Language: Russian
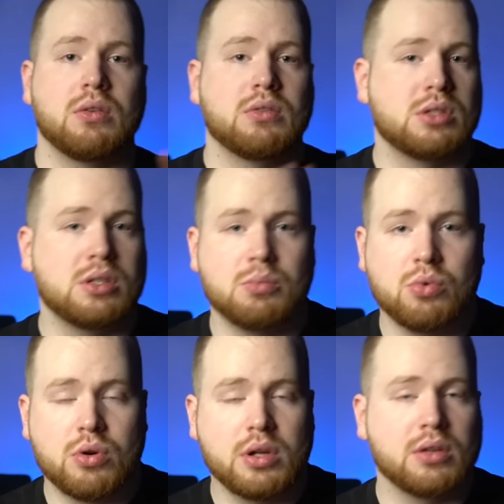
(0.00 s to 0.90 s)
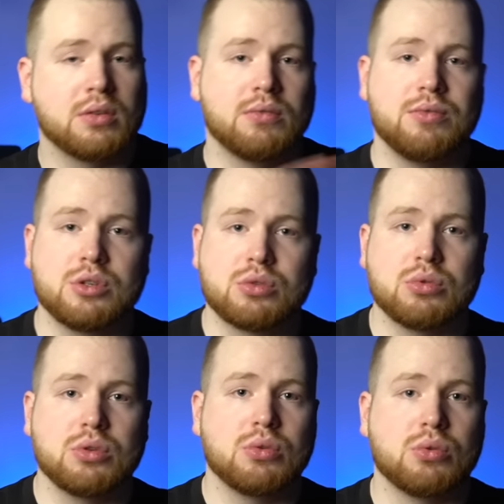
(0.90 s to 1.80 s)
зимой,
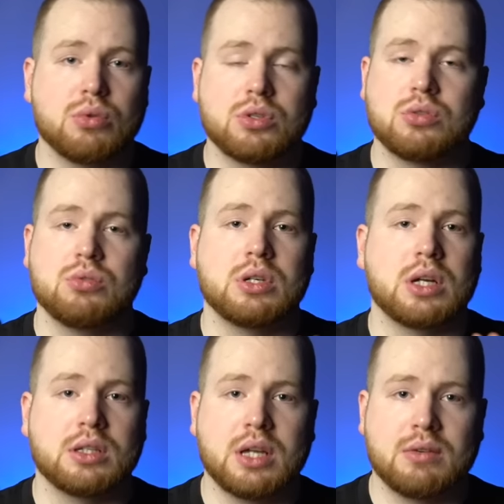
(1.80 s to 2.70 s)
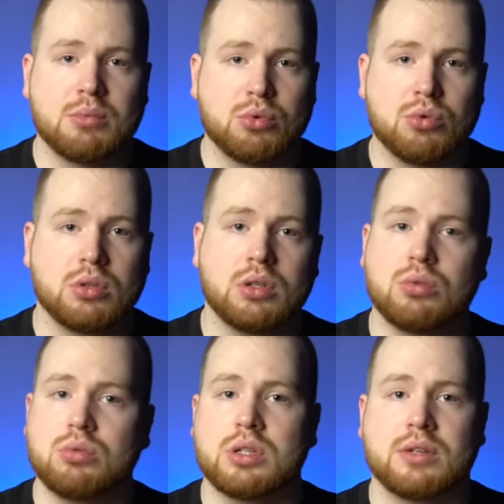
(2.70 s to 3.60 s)
весной, осенью и когда вам угодно,
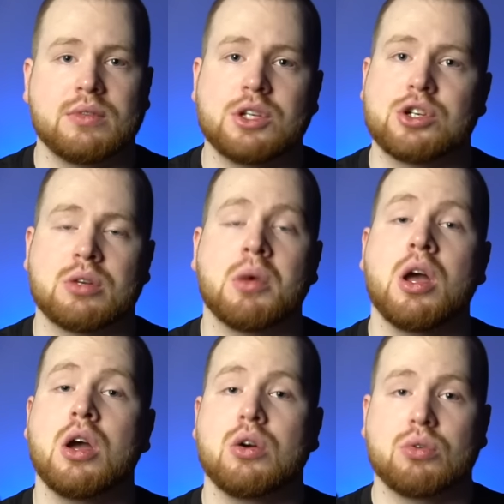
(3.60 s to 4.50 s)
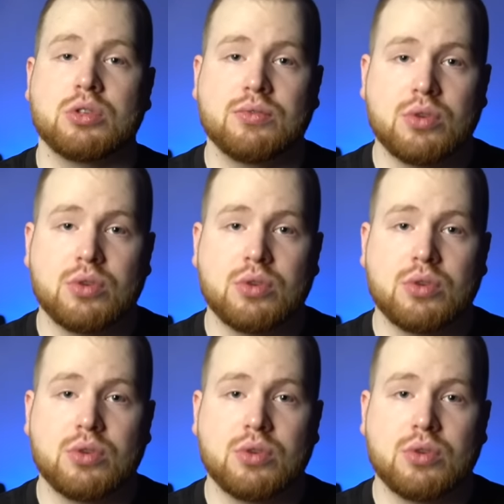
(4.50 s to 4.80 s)
утром, вечером, хоть в